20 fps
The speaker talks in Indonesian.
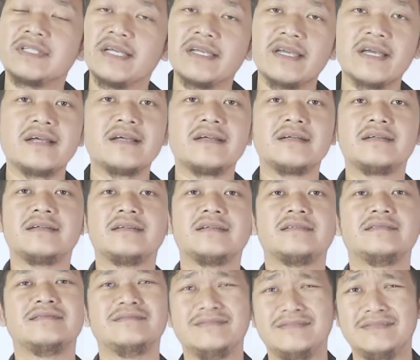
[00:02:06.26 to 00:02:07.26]
saya
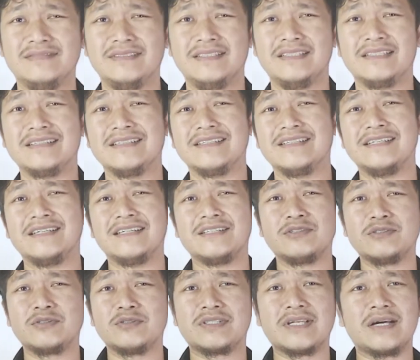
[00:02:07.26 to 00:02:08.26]

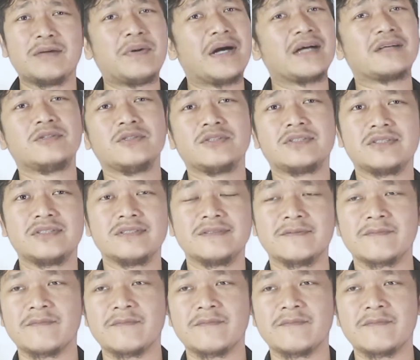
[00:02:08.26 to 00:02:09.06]
itu sudah bagus.